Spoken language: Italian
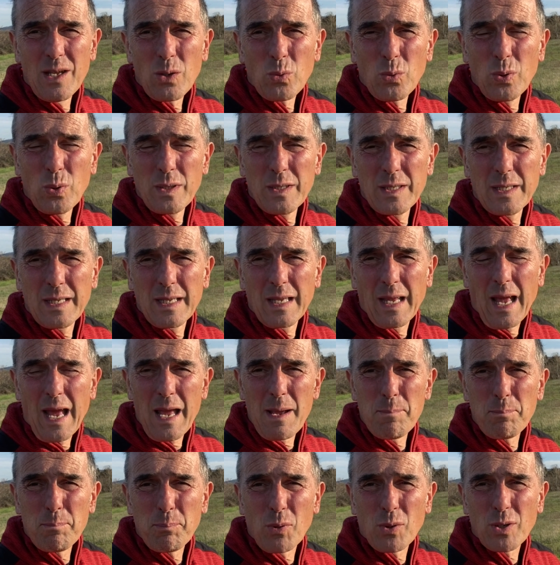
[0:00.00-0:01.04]
quindi è
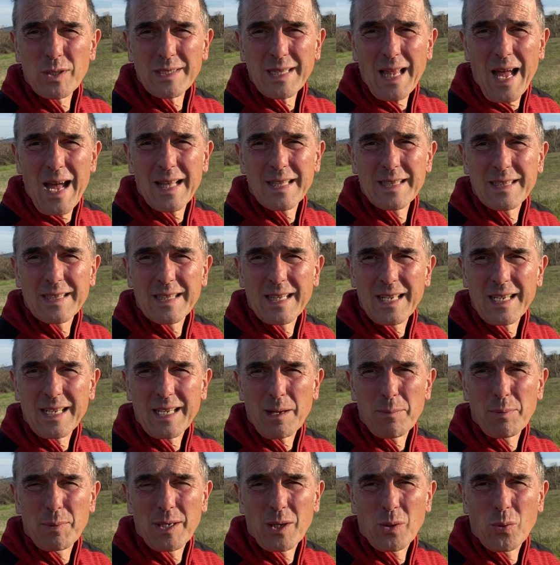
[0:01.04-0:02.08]
importante
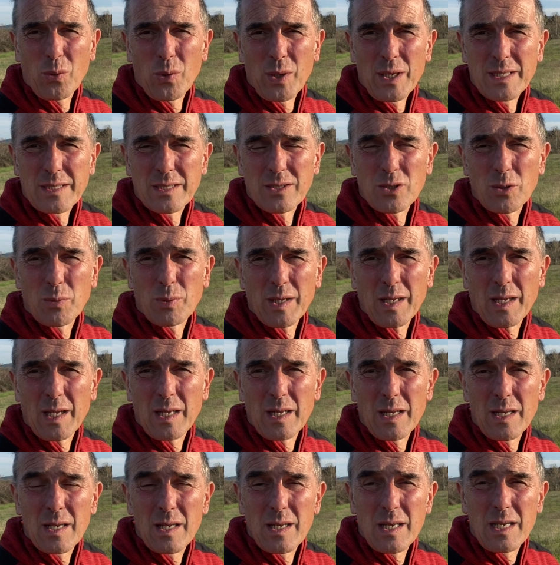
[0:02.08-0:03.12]
capire questo perché
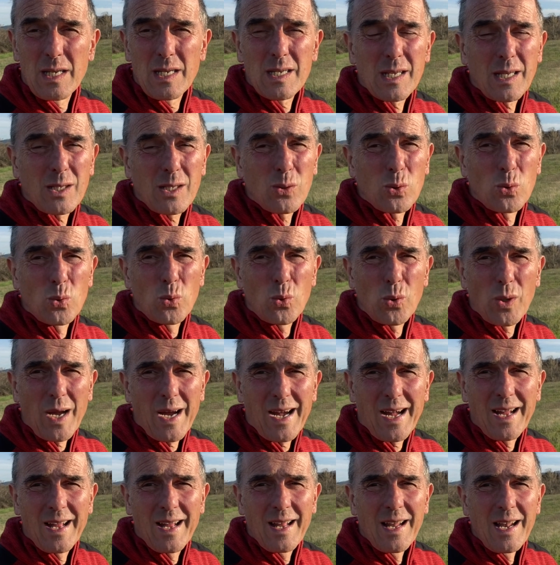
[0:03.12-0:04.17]
in
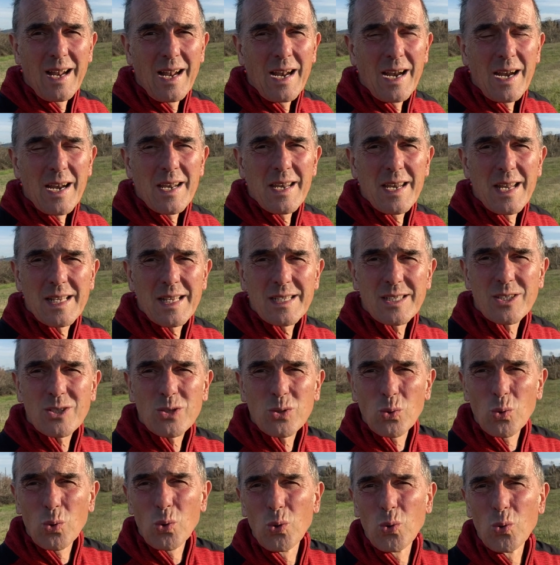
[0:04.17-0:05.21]
natura
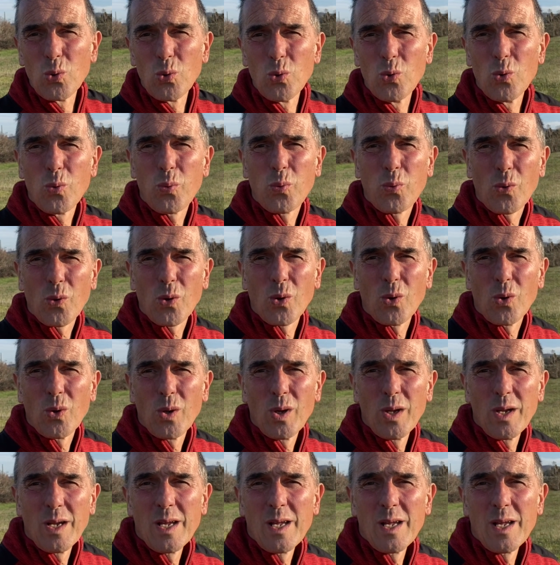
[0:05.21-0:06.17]
nessun lupo